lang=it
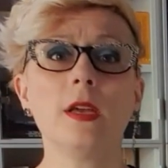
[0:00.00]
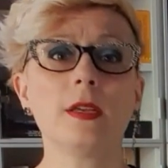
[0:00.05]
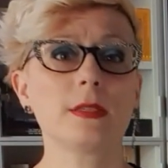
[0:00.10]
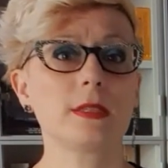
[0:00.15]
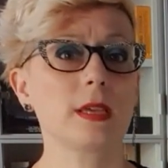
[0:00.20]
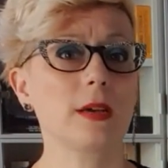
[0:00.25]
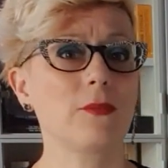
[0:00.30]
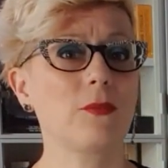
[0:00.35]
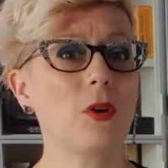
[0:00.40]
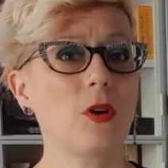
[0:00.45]

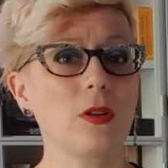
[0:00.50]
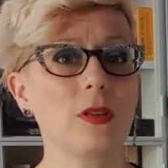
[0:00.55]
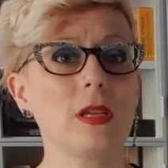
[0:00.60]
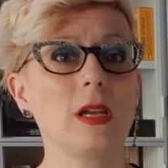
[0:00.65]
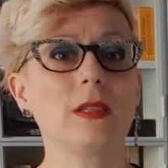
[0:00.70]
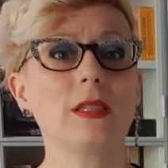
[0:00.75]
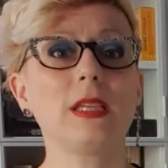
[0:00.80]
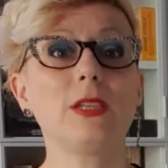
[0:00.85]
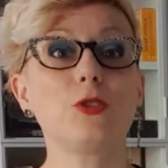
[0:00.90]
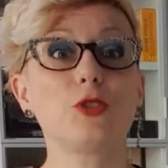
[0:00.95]
si ha
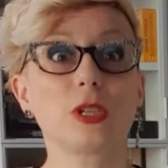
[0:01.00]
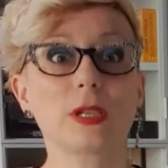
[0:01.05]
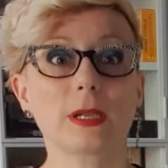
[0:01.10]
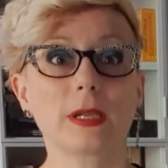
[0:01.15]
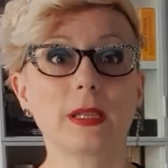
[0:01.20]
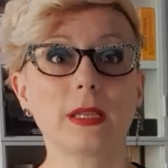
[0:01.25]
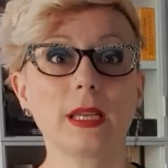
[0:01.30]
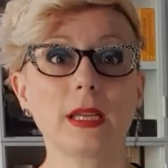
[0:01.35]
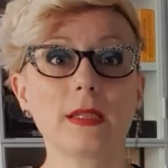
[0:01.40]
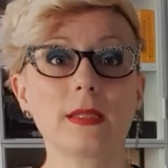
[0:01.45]
voglia di
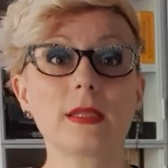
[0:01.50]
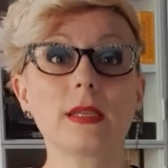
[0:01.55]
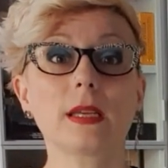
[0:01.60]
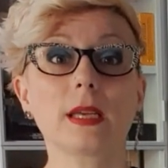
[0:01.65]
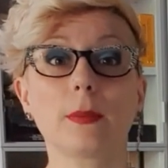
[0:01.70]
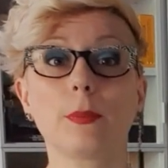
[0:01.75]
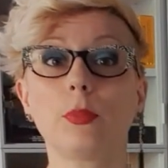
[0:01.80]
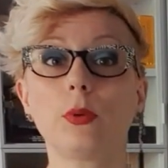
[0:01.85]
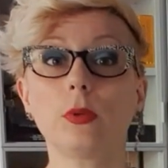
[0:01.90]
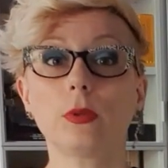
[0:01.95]
certezze
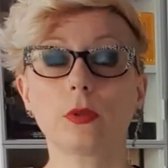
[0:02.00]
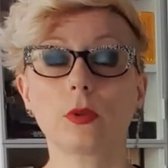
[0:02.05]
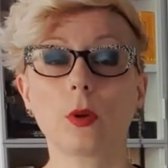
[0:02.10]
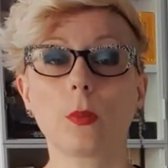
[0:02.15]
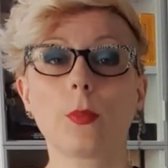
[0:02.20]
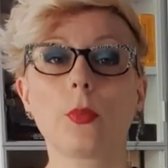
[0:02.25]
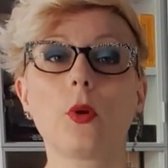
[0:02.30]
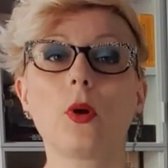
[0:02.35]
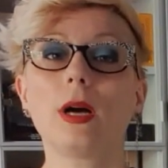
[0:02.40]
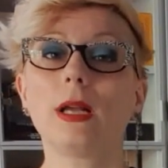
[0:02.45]
che
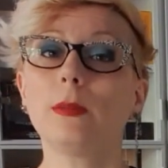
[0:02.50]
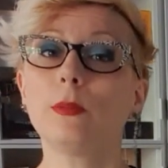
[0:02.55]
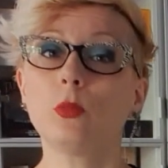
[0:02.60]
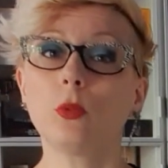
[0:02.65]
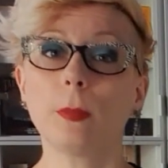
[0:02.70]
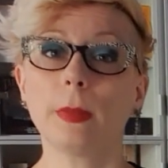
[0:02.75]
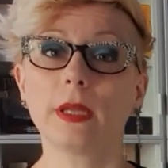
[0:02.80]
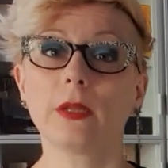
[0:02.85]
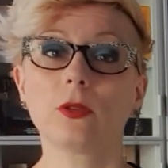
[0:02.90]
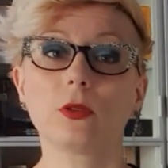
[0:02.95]
purtroppo al
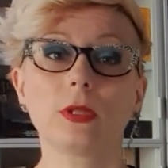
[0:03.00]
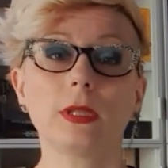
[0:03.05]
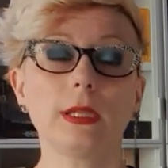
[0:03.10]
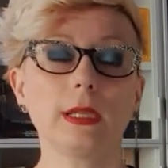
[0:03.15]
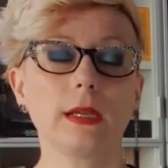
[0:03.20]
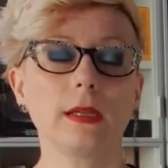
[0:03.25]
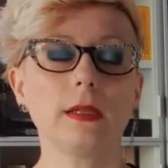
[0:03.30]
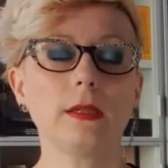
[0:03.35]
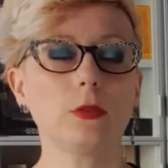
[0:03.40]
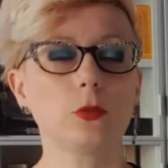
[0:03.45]
momento
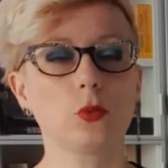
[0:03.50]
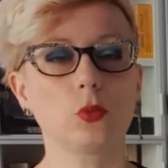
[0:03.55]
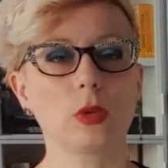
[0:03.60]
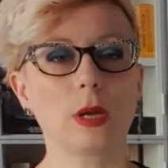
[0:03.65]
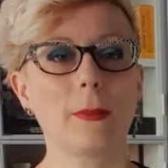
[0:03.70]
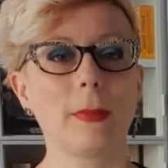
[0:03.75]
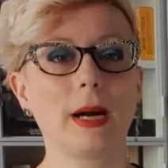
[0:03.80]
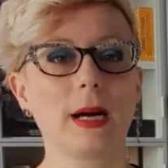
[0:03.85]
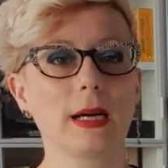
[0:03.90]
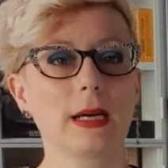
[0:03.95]
della
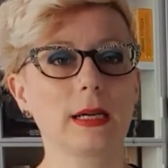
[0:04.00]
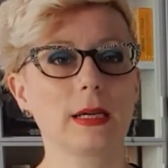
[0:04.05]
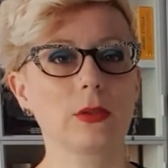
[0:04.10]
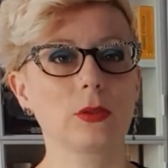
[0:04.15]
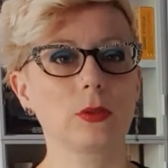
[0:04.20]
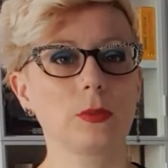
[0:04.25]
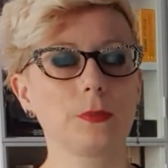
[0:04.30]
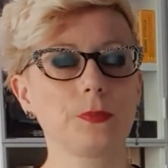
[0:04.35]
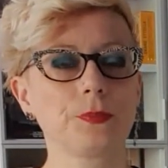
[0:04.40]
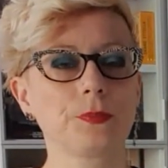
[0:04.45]
lettura
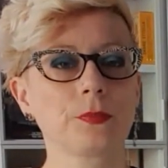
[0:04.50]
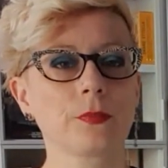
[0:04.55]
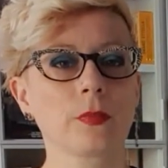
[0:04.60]
mancano.